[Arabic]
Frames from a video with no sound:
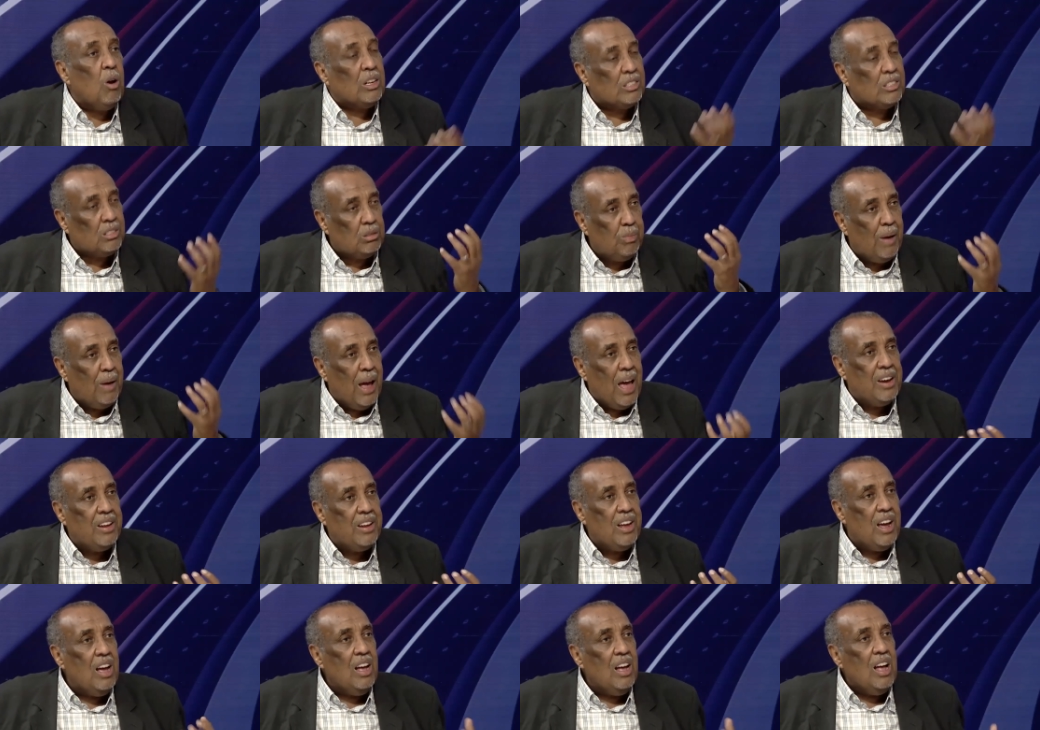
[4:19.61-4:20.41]

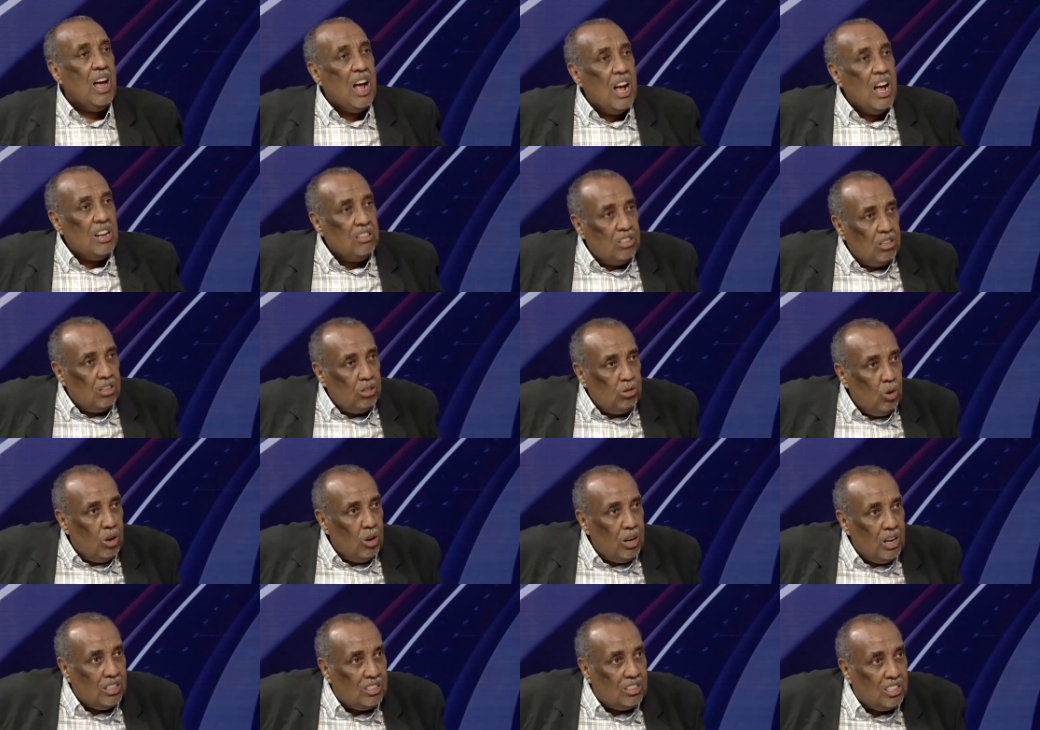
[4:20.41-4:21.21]
اسبانيا هذه
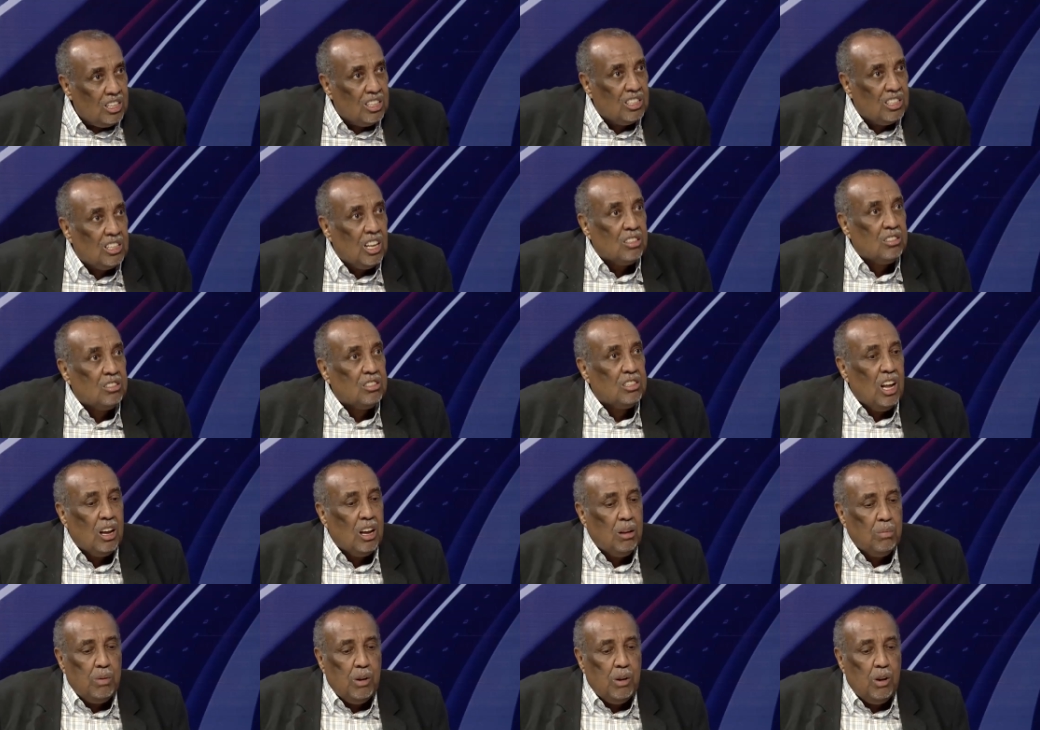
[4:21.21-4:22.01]
الدول التي
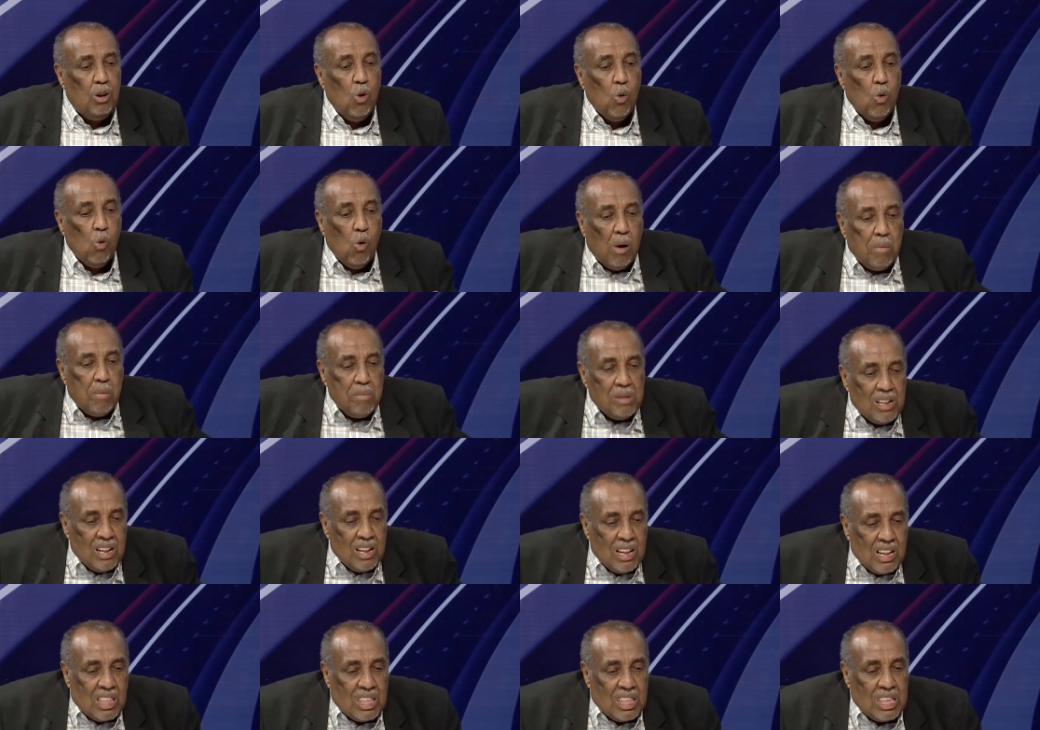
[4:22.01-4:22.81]
تستقبل
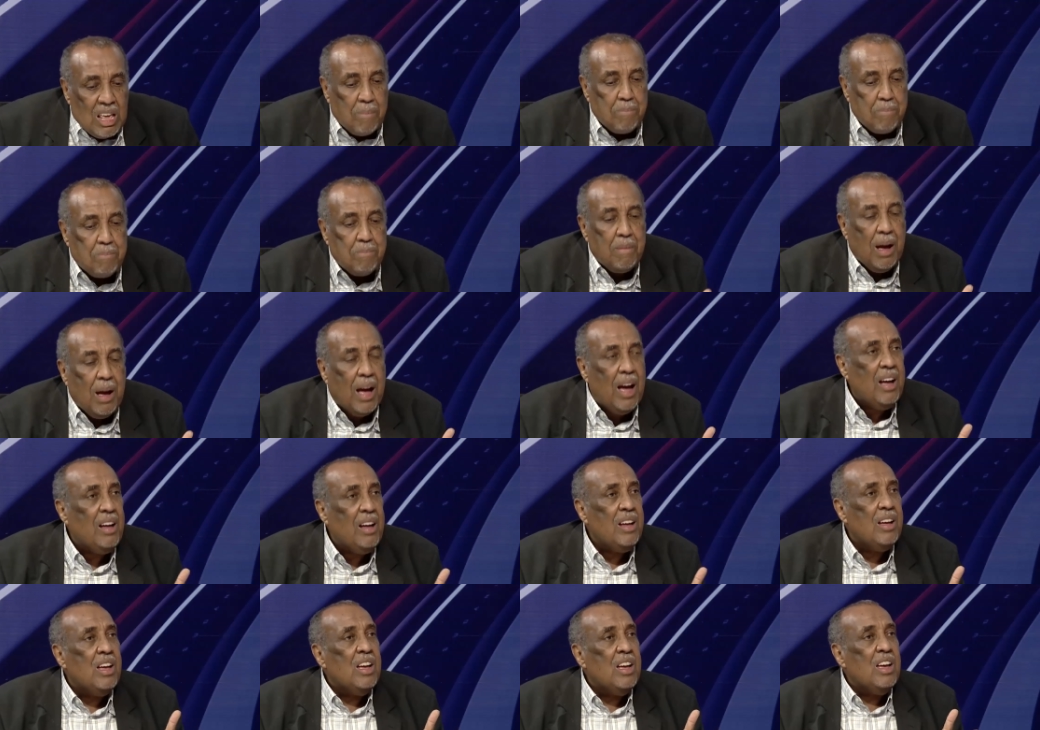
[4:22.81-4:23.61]
ومن ثم
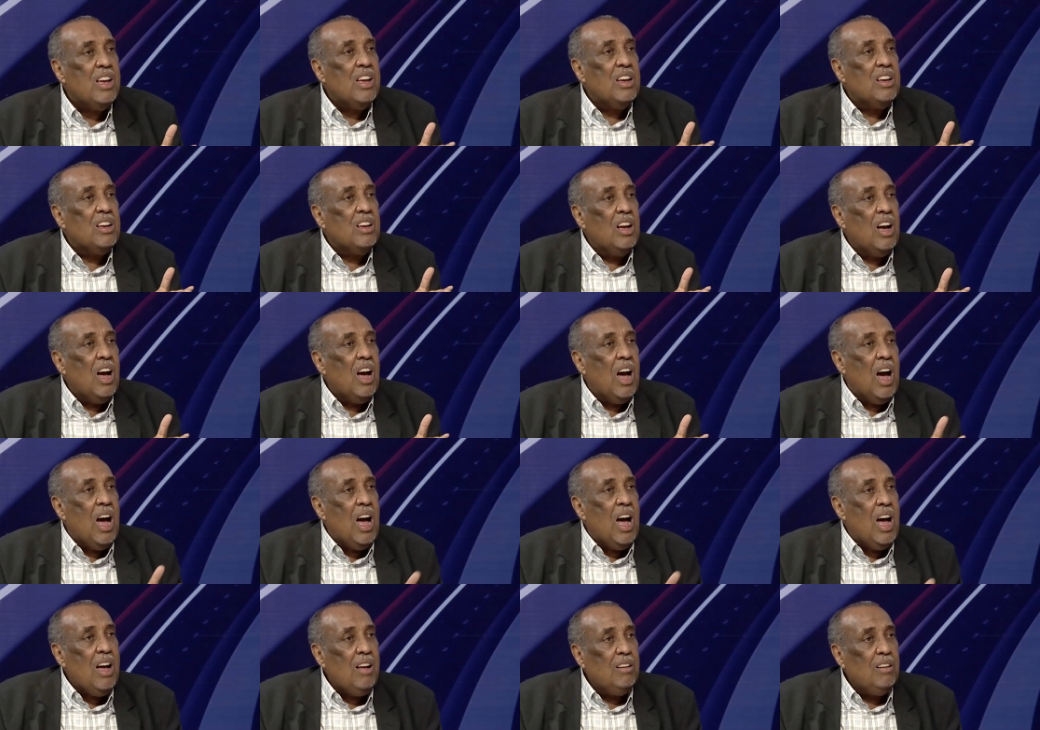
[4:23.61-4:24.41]

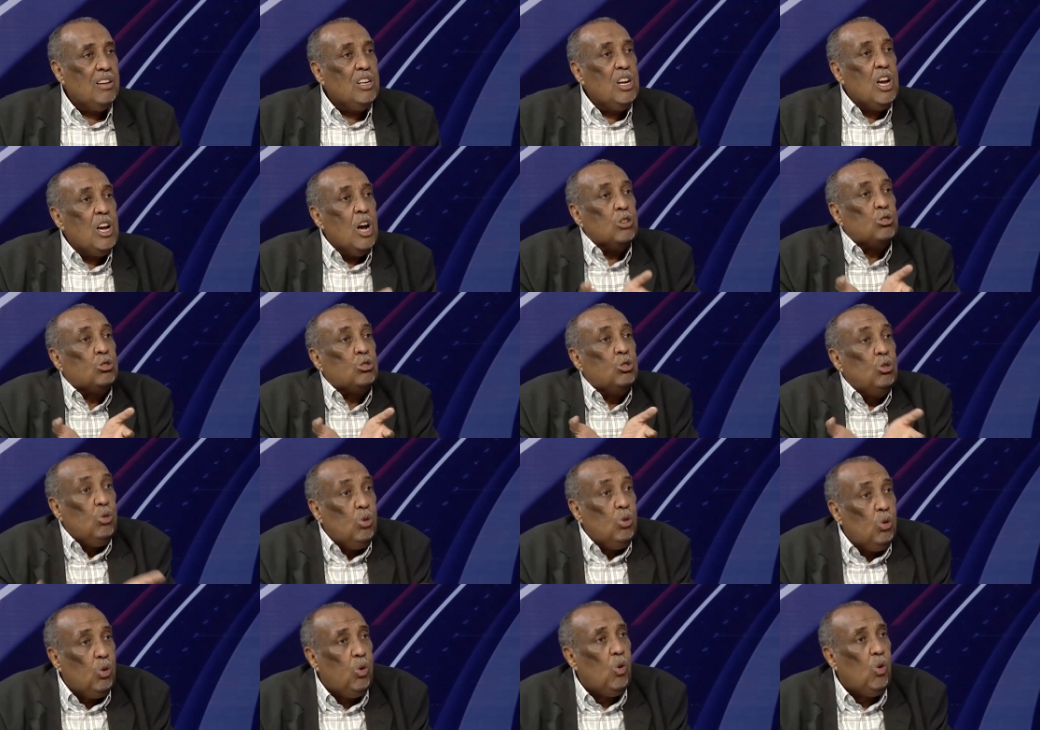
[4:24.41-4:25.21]
آه
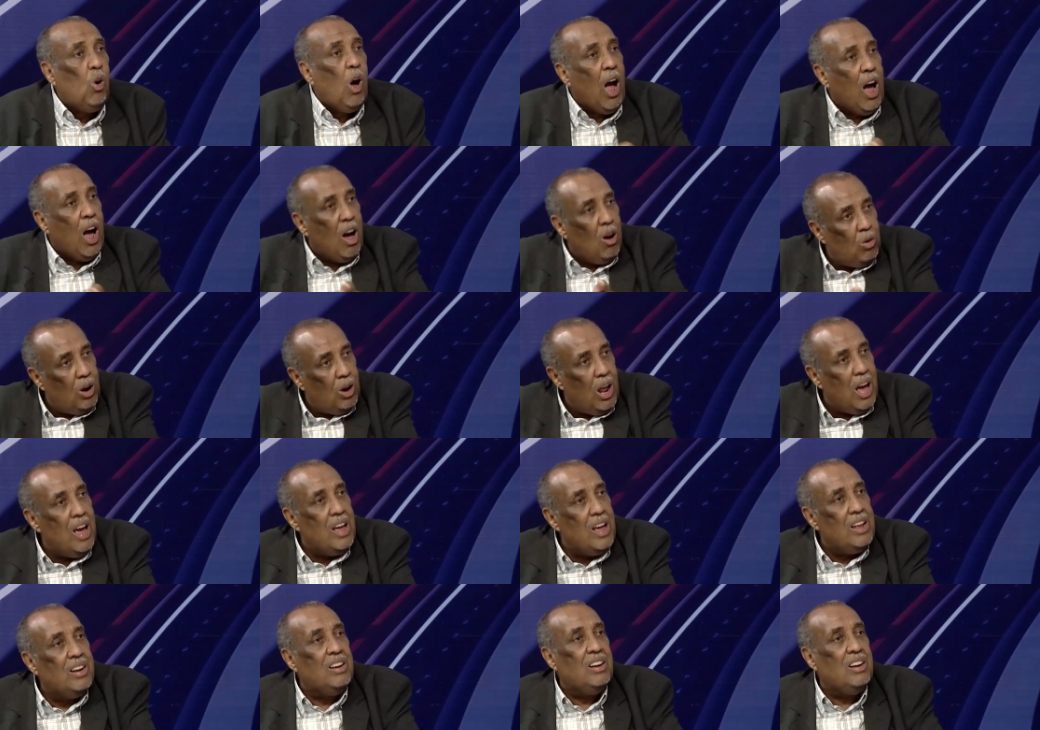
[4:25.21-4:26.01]
يسوق
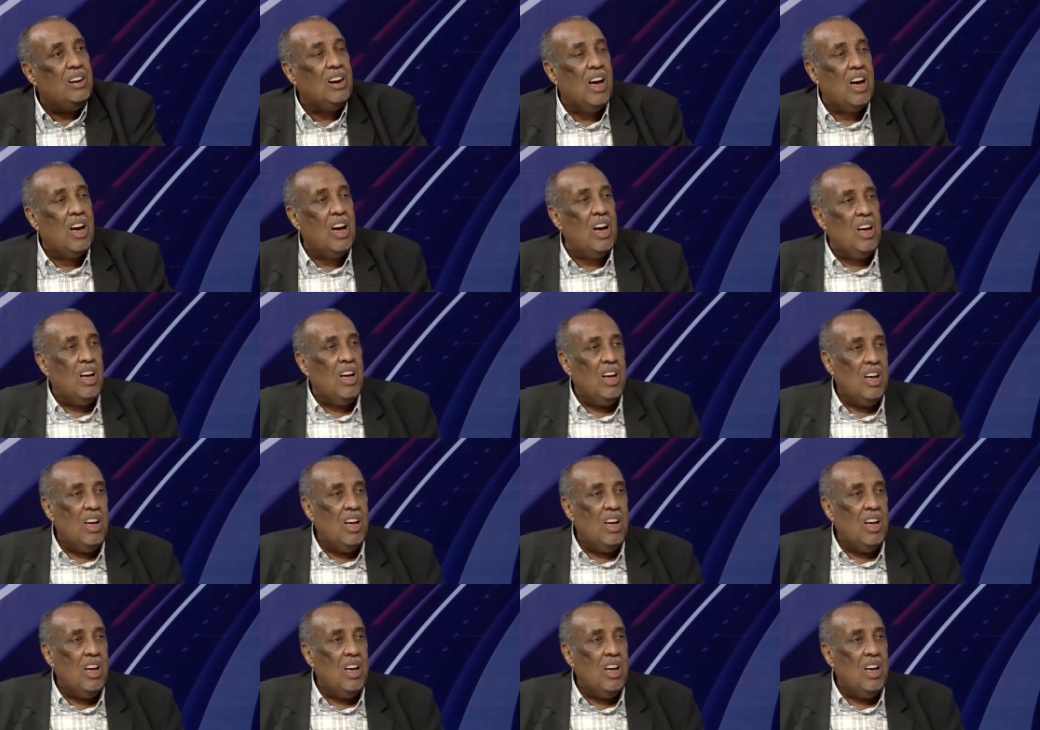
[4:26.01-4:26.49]
حولها نعم.